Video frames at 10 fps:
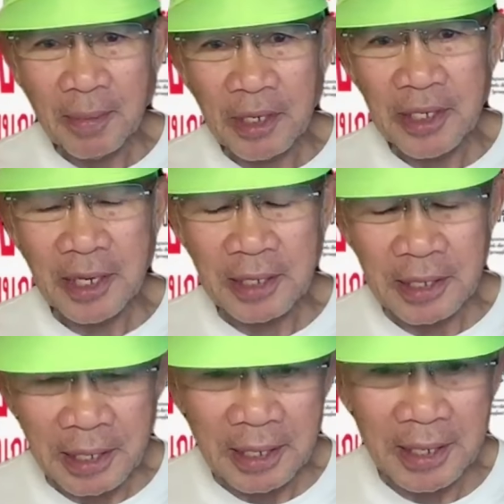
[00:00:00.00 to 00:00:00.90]
บริษัท
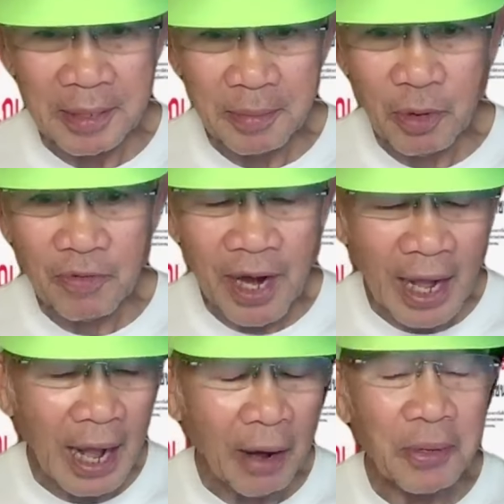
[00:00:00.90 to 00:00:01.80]
อื่นๆ พวกฝรั่
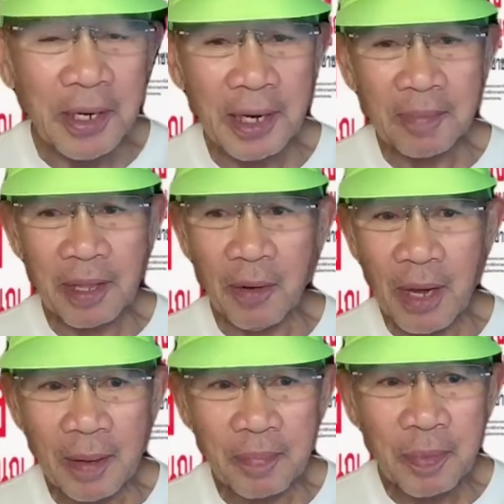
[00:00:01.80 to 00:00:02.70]
งเขานะครับ แต่
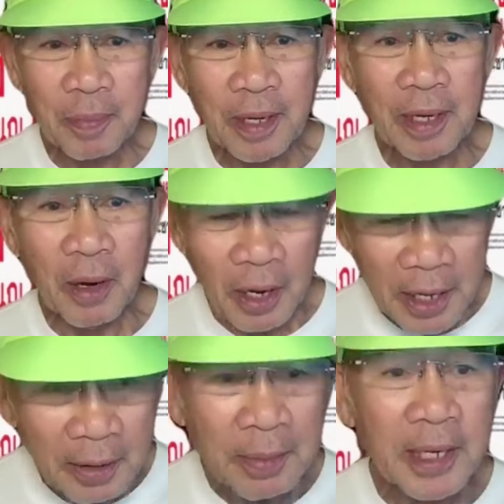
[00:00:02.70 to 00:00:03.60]
ว่าพี่ก็บอกว่า
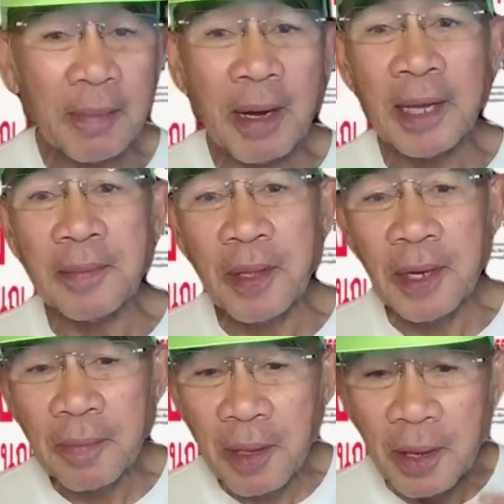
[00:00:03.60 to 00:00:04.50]
เดี๋ยวพี่ทำให้นะครับ